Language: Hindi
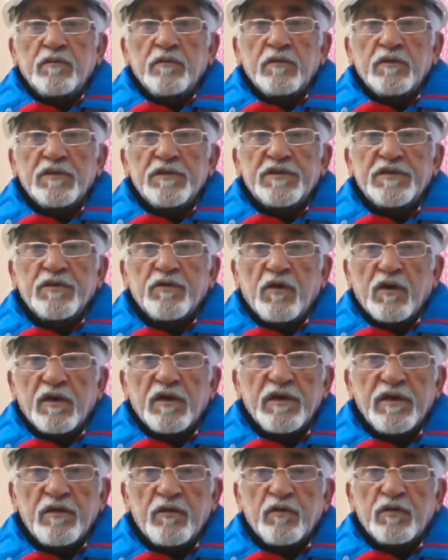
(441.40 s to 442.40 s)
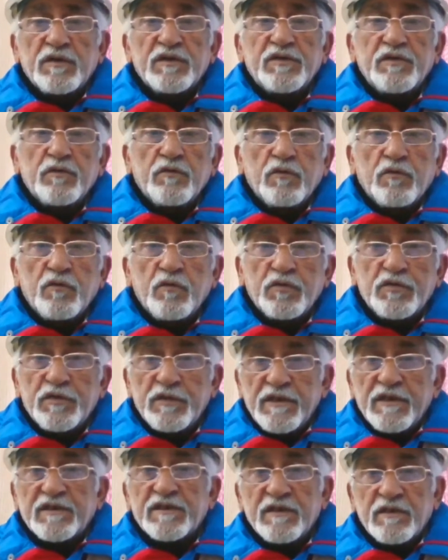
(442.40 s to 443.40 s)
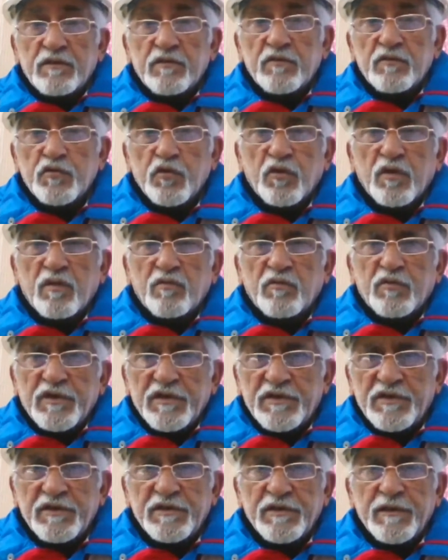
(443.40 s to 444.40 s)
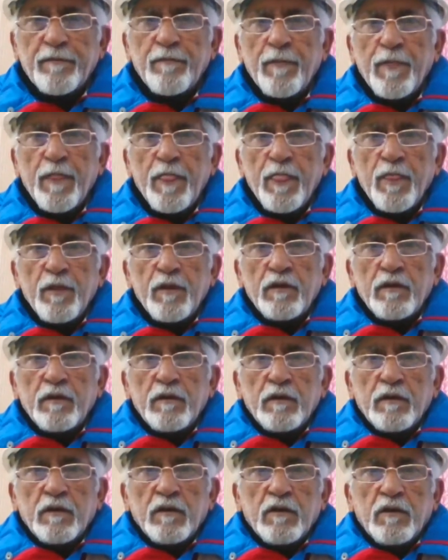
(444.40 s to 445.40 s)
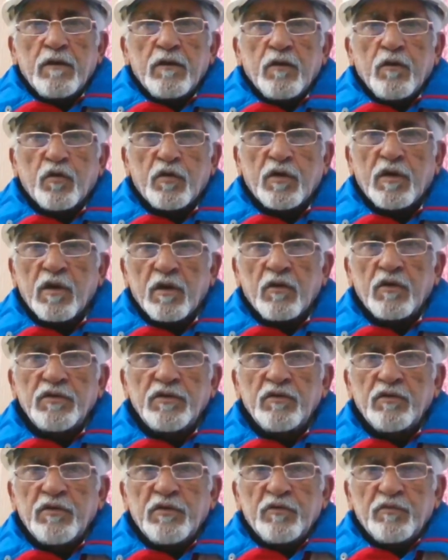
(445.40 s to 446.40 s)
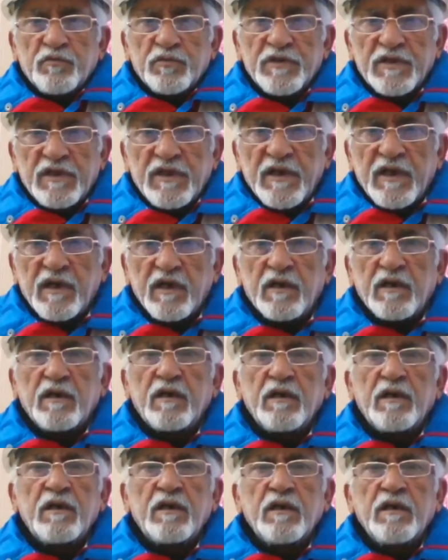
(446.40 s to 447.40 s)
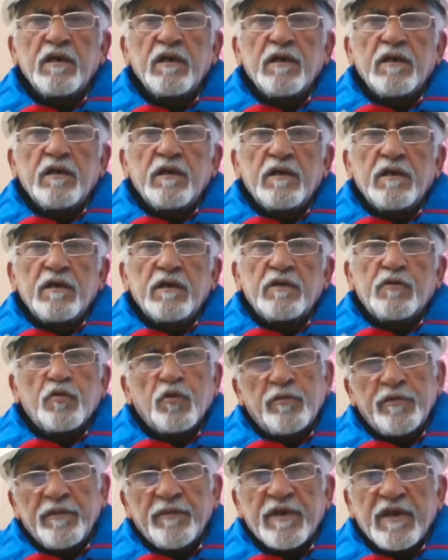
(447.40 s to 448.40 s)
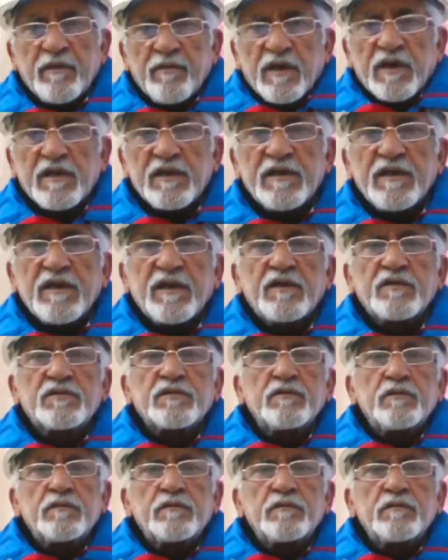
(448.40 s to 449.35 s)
किसी को ऑर्डिन हो किसी को कुछ जैसे छोटा मोटी चीज़ और कल को यूट्यूब मुझे देगा तो भी मैंने बांट देना उसको